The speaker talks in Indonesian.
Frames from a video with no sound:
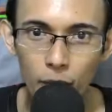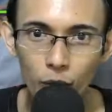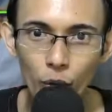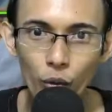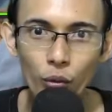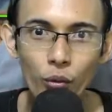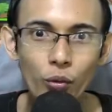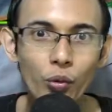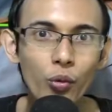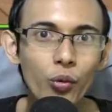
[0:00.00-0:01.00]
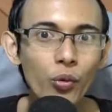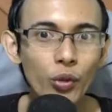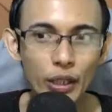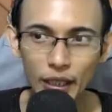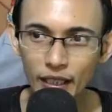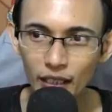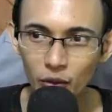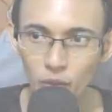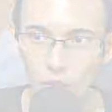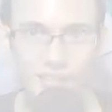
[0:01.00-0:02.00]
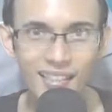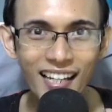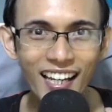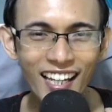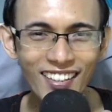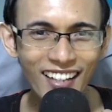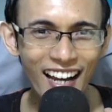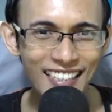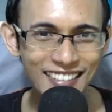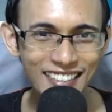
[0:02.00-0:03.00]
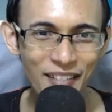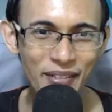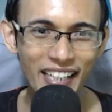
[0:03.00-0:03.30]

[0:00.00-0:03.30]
Uh keren gak tuh Halo guys selamat